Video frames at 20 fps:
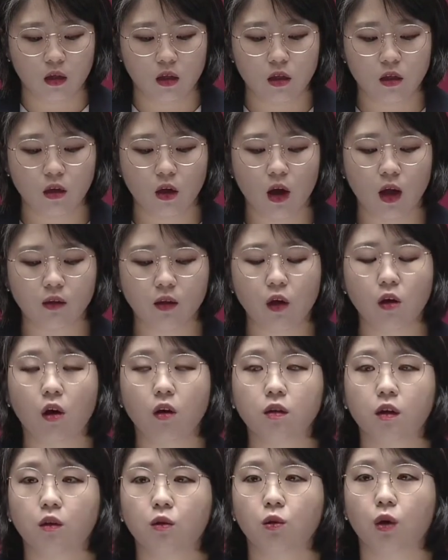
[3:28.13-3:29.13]
진정한
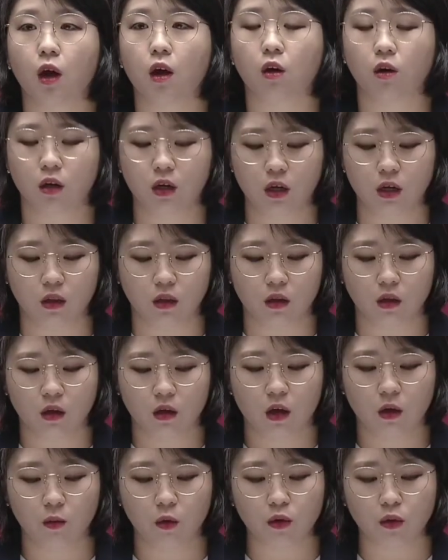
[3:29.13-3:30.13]
선거제도
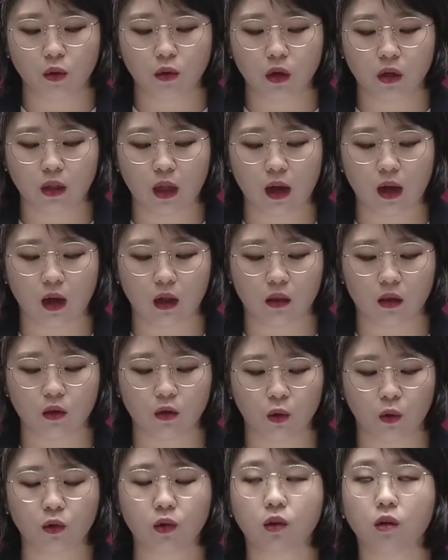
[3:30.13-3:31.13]
개혁은 기본소득당
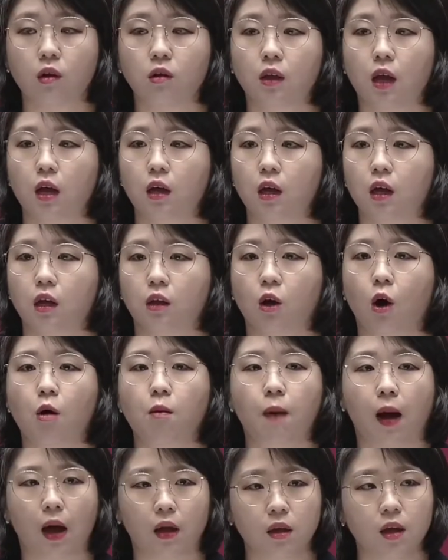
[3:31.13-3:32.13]
같은 소수정당이
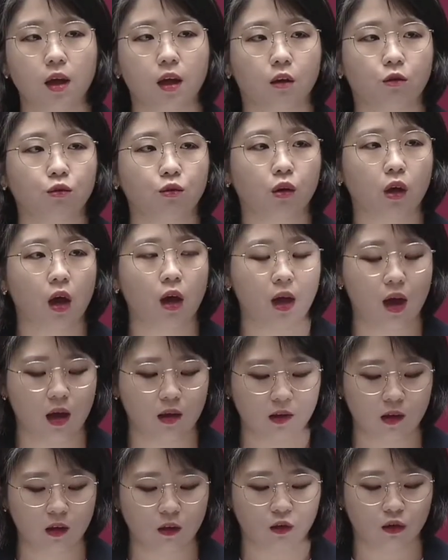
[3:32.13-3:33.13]
더 많이
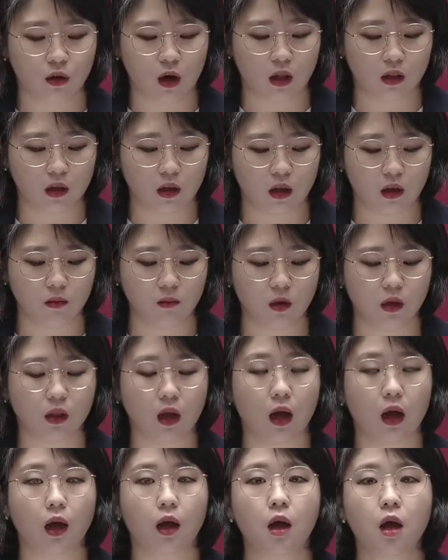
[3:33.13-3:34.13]
국회에 진출하는
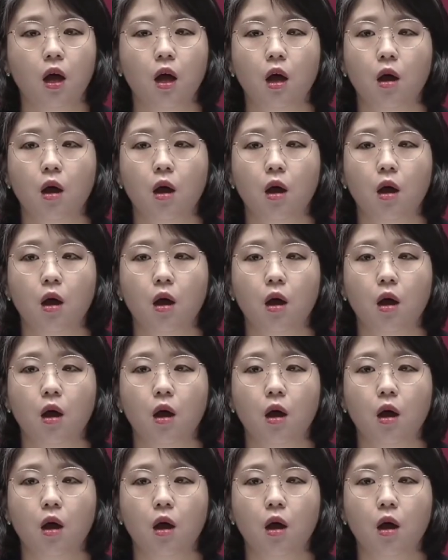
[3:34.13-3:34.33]
일입니다.